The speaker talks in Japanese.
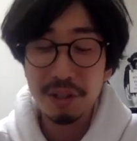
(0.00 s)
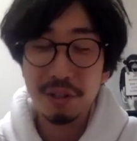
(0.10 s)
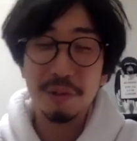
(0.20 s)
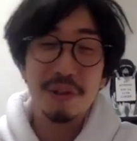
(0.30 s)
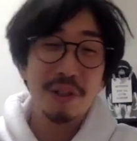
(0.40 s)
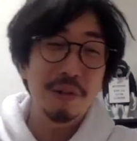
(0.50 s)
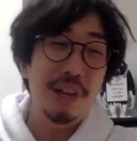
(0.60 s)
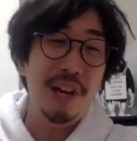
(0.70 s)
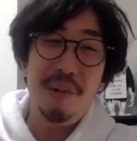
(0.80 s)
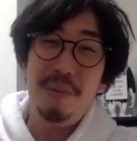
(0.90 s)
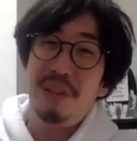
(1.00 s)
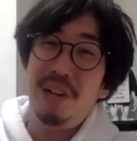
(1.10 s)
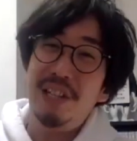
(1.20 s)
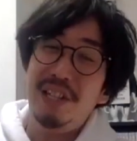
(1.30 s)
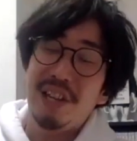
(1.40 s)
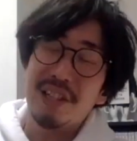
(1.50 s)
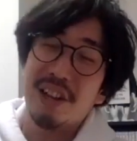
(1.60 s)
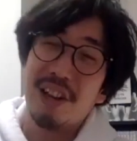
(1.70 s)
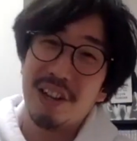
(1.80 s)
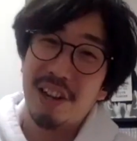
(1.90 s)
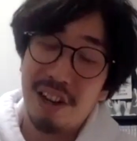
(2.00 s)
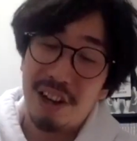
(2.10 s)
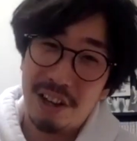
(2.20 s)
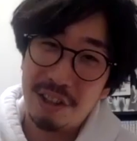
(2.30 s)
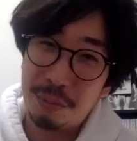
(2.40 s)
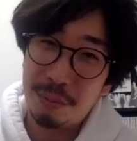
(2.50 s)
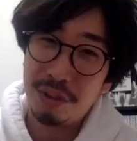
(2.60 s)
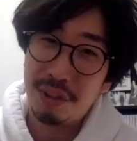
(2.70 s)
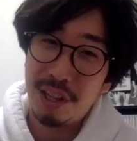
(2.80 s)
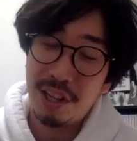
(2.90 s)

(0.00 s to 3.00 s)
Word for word: そっちのケアも大事なんじゃないかなって。な